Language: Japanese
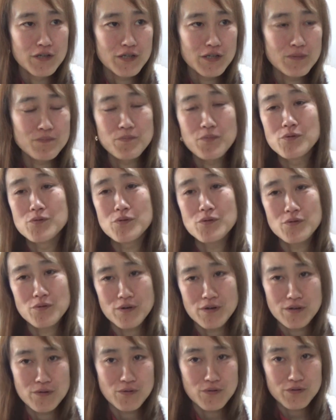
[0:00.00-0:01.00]
一本の
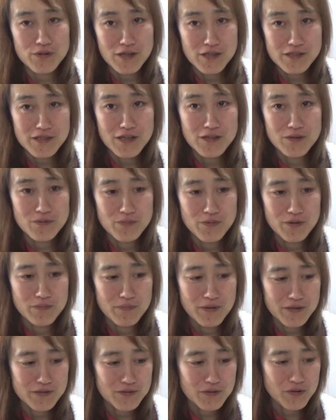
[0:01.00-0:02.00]
動画でお答えしたいと思い
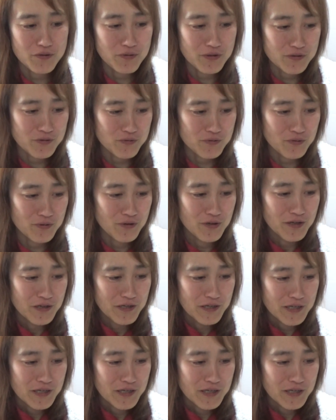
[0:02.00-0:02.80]
ます今日はちょっと